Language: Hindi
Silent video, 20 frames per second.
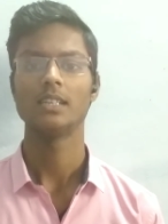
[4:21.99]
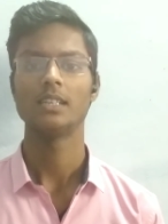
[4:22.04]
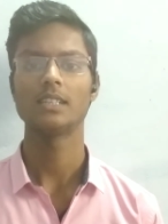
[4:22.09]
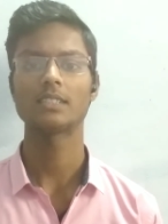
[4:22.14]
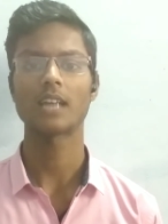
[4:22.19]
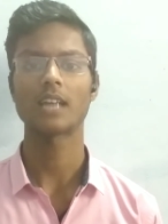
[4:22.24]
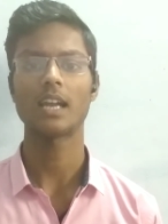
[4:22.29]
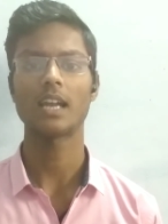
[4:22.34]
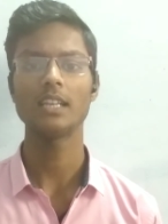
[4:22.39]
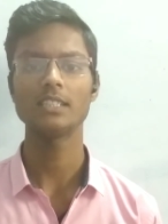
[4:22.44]
ये
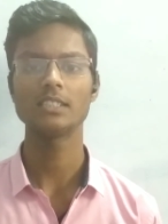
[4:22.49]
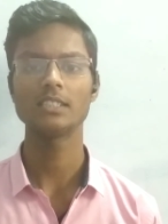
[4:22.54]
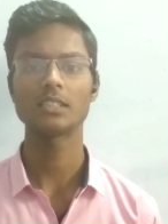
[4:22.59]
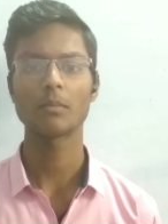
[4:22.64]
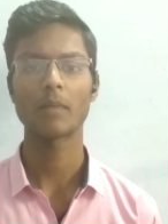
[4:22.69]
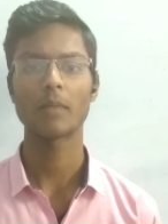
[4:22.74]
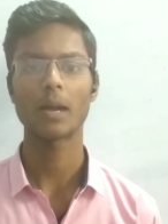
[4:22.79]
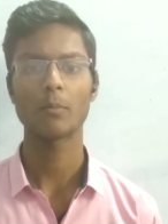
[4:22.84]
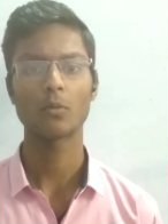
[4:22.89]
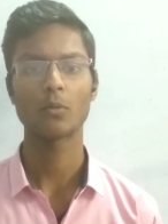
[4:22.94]
सारी
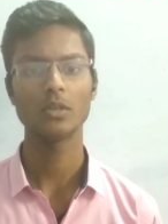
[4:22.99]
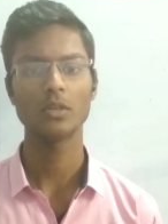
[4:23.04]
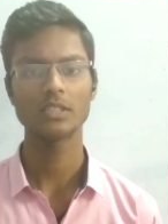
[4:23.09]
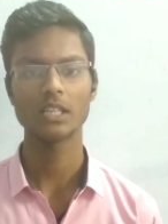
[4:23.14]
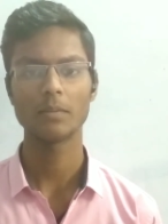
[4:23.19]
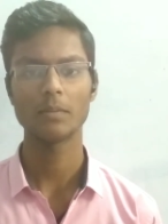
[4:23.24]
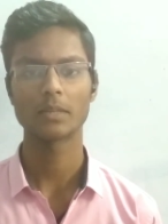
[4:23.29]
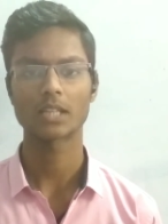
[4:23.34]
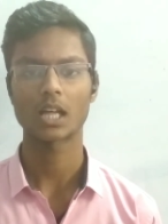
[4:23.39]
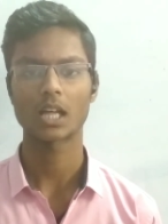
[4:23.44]
चीजें मैं आपको
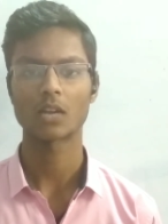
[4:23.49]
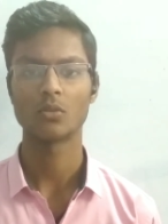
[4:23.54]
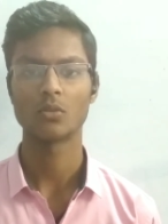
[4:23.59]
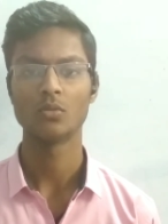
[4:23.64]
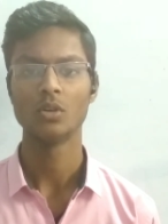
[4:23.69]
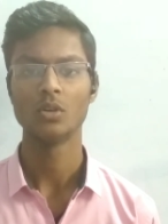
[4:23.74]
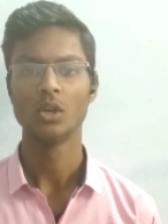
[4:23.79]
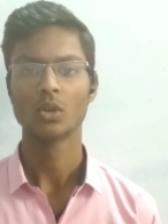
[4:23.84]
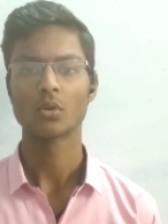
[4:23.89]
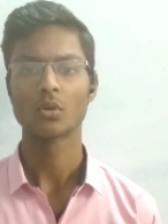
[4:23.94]
इसलिए बता रहा
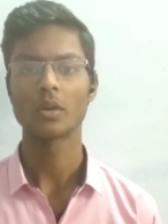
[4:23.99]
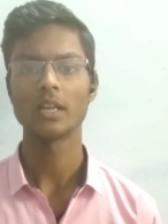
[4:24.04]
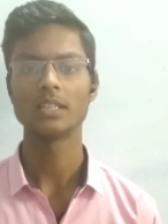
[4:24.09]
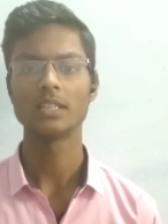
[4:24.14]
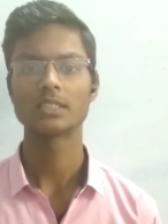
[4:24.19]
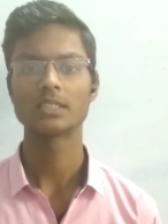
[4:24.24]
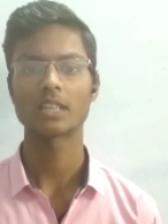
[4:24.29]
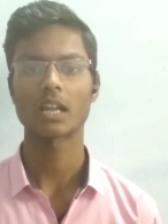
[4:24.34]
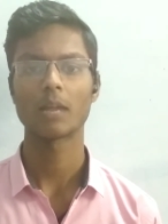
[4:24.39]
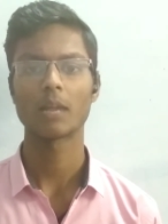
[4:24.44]
हूँ क्योंकि
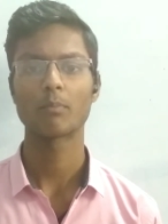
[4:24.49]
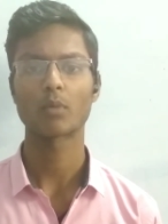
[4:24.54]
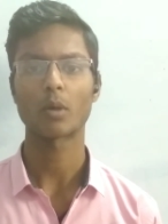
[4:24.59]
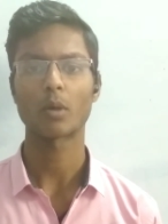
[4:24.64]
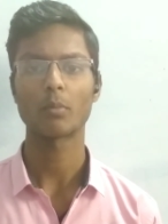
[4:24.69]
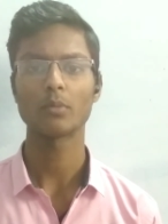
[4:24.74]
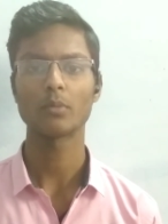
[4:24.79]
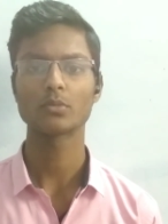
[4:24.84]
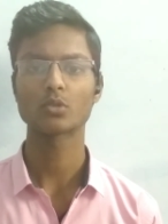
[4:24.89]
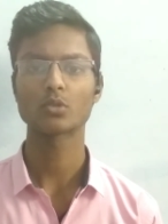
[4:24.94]
इन सारी
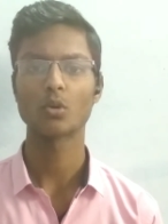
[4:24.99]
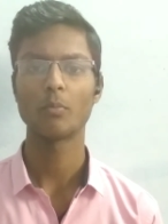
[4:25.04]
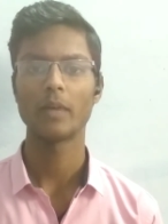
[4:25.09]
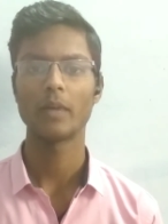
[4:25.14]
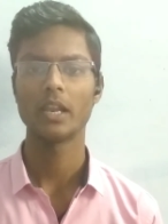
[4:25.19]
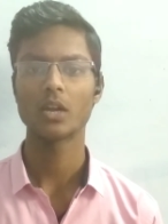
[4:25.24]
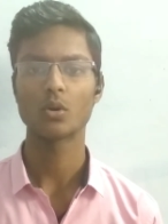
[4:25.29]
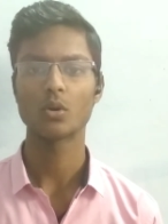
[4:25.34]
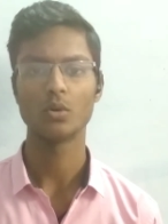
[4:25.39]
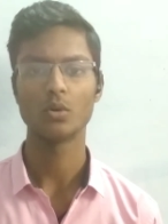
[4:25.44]
प्रॉब्लम्स को
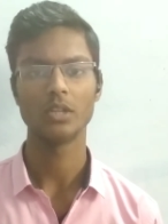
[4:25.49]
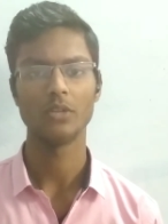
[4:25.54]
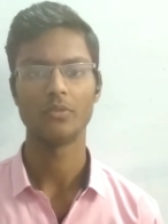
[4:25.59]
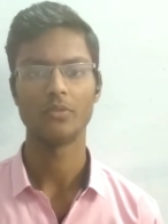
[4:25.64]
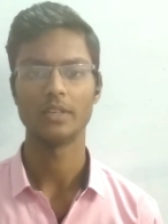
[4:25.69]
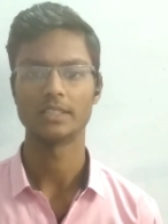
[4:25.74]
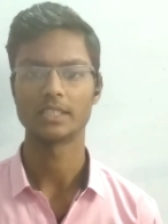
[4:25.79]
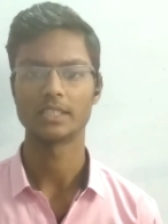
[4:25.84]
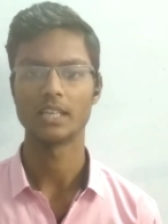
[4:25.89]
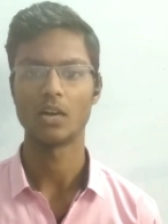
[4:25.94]
मैंने खुद ही
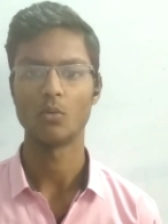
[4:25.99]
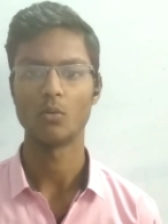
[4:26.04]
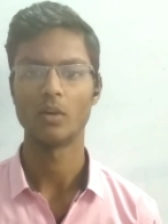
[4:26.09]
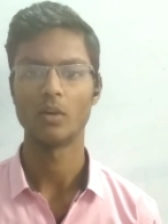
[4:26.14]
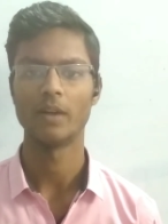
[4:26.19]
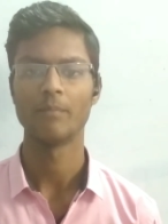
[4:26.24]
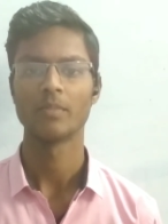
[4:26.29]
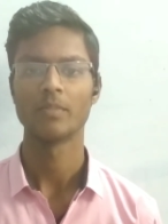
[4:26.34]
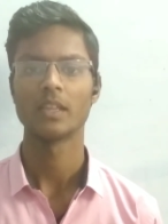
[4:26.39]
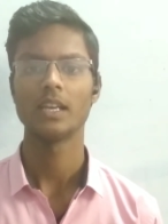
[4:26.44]
फेस किया
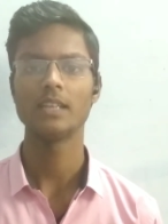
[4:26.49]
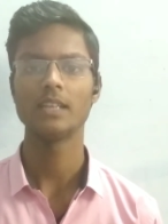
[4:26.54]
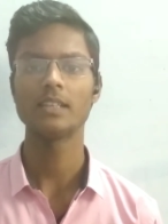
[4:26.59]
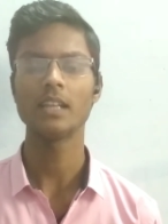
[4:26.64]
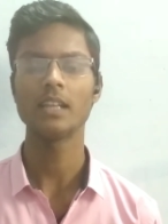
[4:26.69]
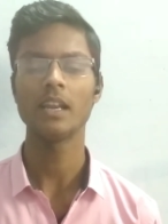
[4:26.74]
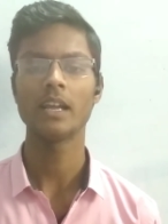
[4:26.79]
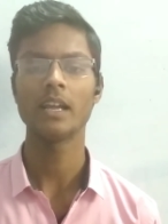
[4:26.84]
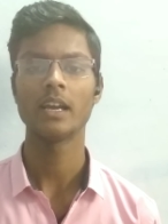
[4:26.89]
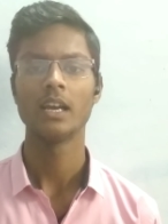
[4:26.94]
हुआ है
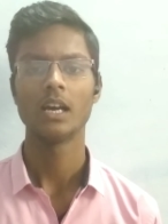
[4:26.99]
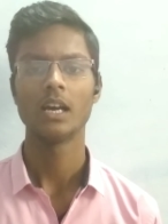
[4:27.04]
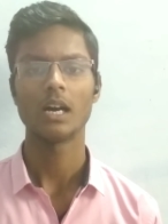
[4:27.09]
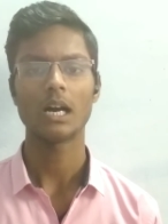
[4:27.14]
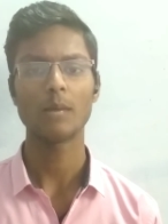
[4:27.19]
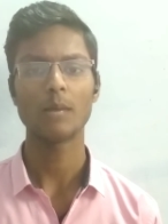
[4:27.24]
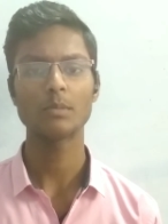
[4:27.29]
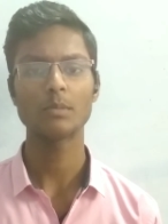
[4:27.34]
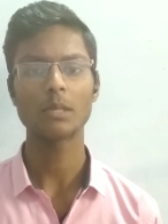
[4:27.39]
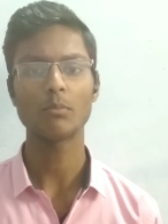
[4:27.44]
इसीलिए
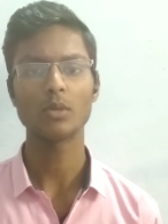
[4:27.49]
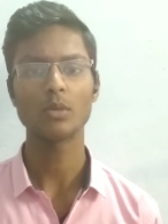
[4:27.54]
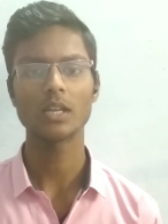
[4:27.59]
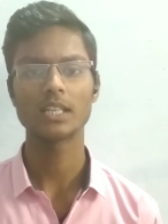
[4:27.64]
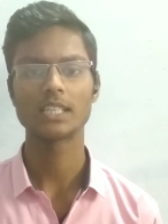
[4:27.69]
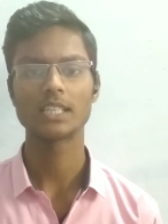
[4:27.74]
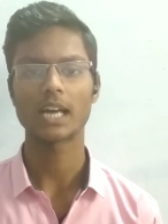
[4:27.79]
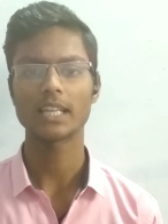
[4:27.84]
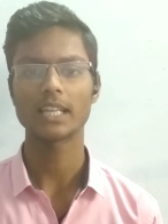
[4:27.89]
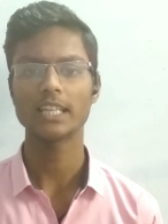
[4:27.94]
अब जब
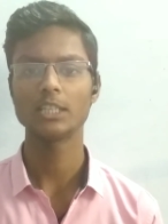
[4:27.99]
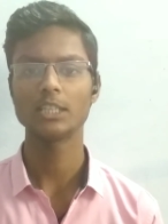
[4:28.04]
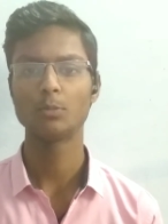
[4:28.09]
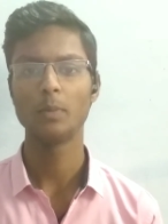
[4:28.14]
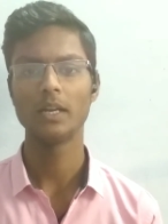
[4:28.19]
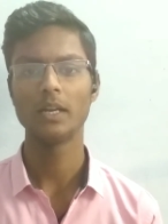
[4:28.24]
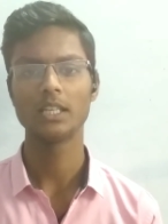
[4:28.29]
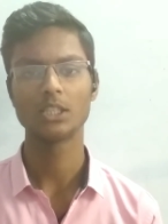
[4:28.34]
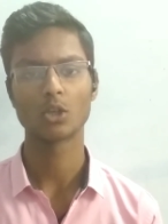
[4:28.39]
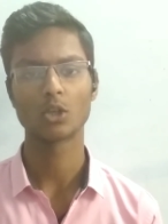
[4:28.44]
मुझे ज्यादा
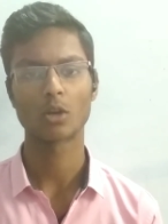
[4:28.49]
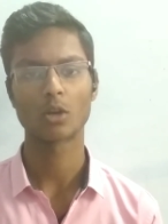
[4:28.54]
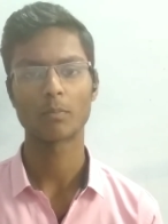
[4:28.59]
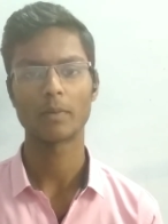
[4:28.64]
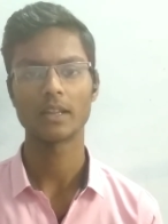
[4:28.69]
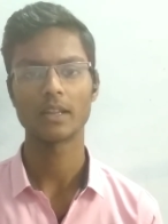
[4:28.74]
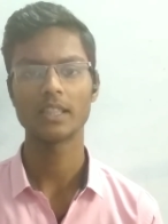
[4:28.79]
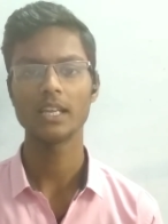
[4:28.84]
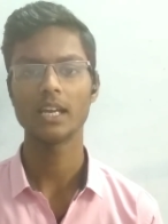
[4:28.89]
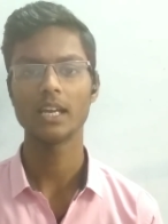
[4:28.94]
स्पीड की जरूरत
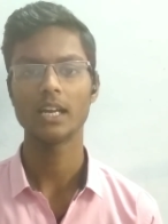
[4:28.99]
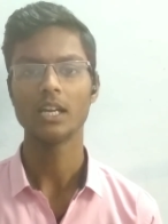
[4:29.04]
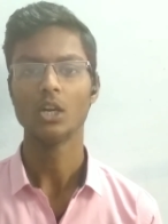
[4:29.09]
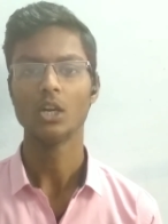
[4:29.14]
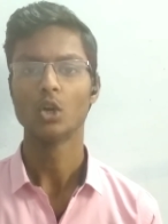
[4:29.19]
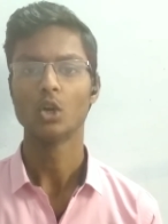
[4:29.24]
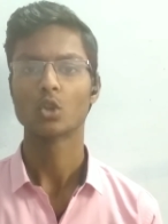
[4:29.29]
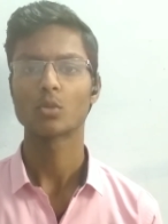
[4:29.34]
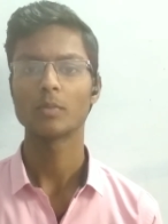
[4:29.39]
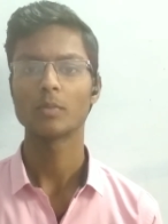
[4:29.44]
पड़ती है
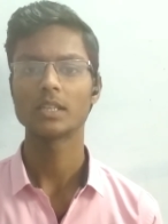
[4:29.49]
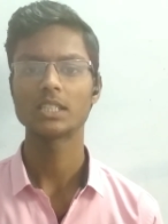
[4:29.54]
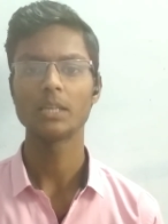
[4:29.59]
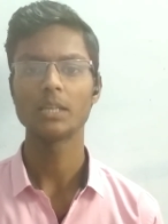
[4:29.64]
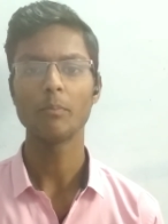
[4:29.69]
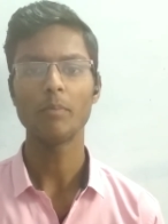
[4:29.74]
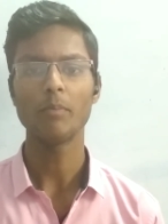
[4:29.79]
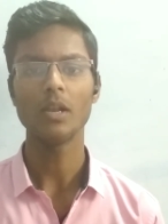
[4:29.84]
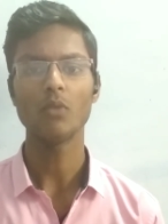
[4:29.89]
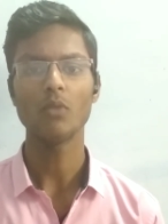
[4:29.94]
तो मैं
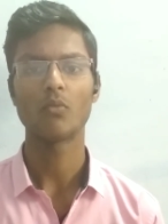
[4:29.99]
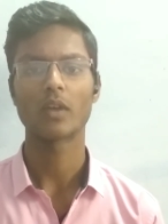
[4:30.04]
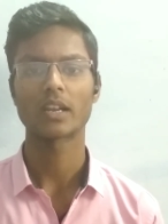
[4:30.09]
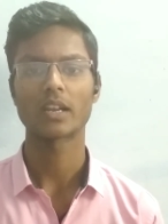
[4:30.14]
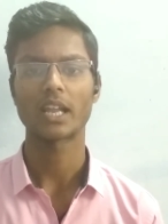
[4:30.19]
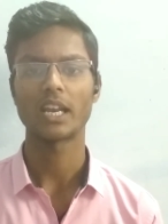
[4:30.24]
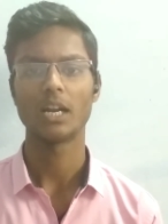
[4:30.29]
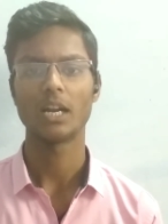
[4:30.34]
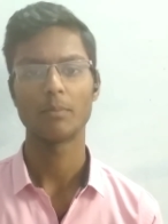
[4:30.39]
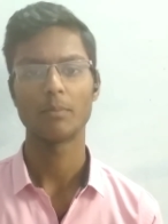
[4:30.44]
सिंपली
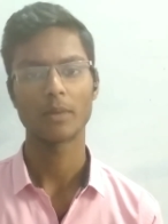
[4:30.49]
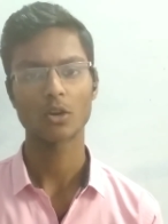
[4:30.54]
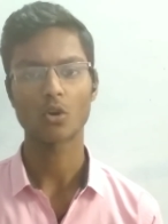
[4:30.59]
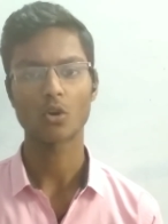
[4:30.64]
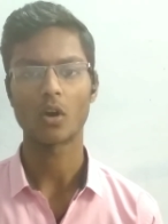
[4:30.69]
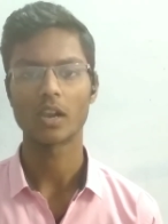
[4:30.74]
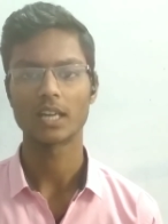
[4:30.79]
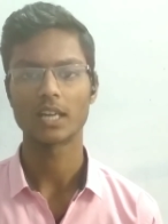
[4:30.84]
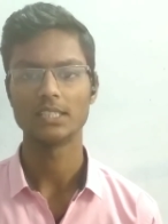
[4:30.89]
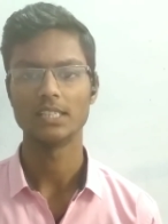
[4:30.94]
वन पर
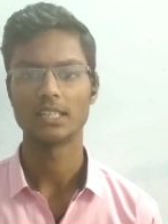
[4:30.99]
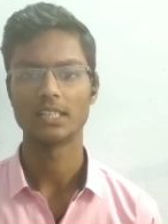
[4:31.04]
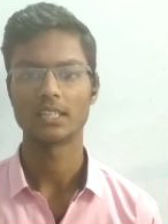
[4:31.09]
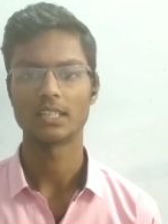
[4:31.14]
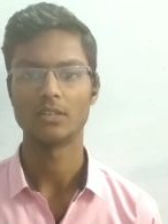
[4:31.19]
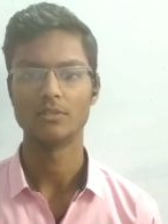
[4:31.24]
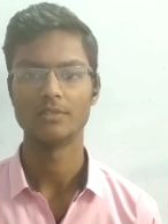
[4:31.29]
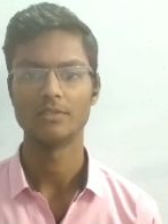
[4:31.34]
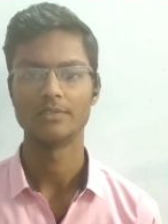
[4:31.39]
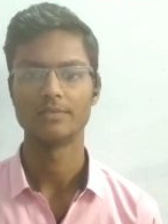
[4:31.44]
कॉल कर
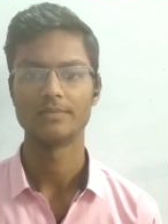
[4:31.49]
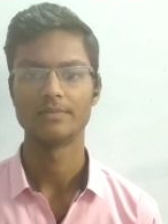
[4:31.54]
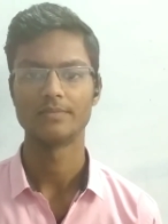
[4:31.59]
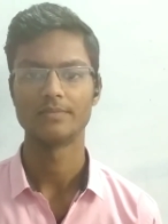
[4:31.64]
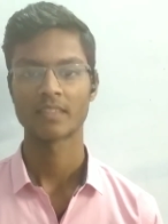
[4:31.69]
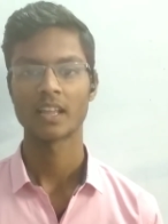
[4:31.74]
देता हूँ